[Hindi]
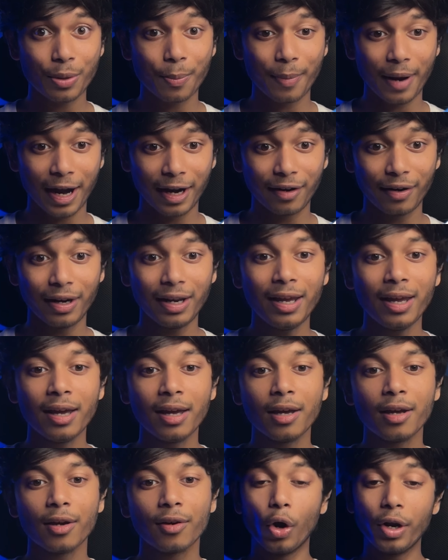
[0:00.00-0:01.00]
की बैटरी
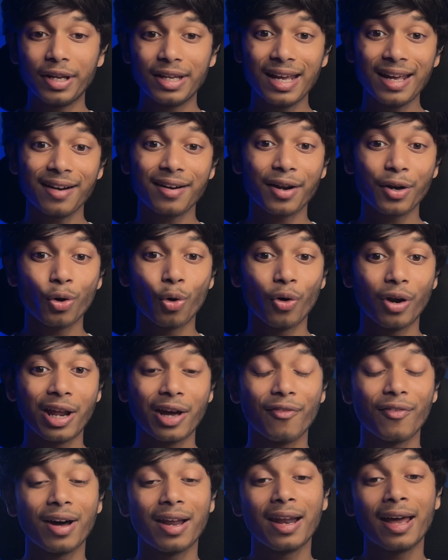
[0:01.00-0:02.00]
और ये रन
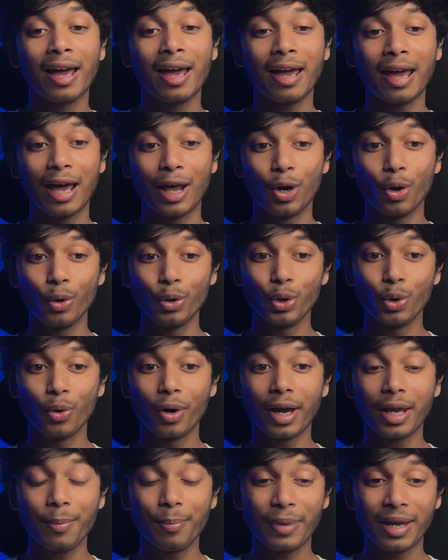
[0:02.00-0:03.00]
होने वाला है हेलो यू
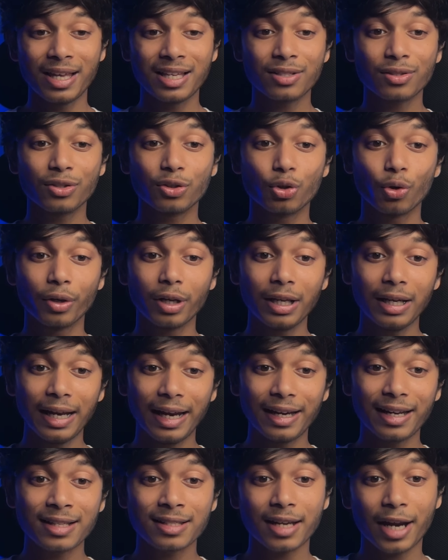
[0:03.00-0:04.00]
आई बेस्ड जो कि
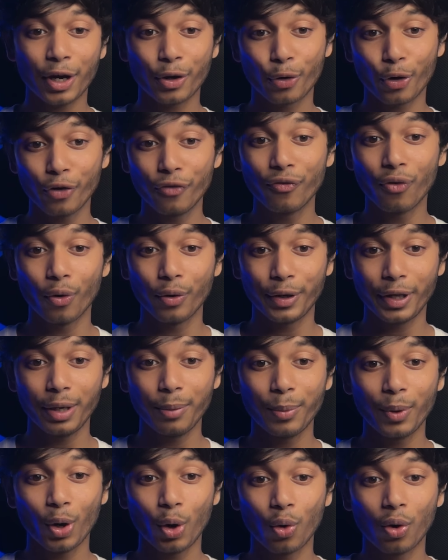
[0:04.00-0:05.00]
लेटेस्ट एंड्रॉइड 14
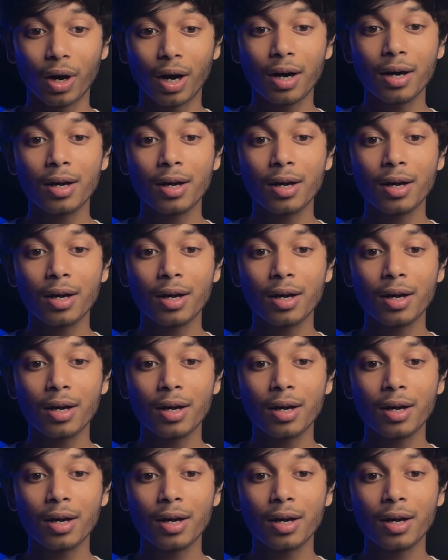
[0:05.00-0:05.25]
में होगा